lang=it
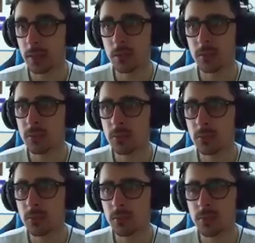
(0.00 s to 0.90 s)
non,
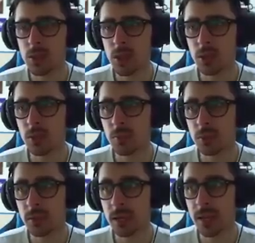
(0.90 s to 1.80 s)
mm, di certo non
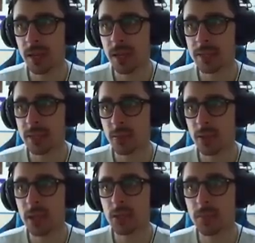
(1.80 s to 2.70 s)
possiamo andare a casa
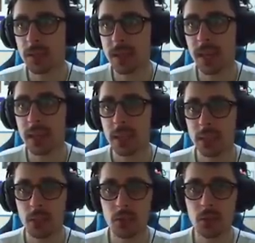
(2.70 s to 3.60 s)
Ronaldo
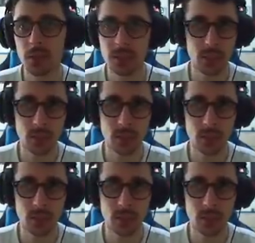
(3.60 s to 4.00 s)
perché non so cosa sia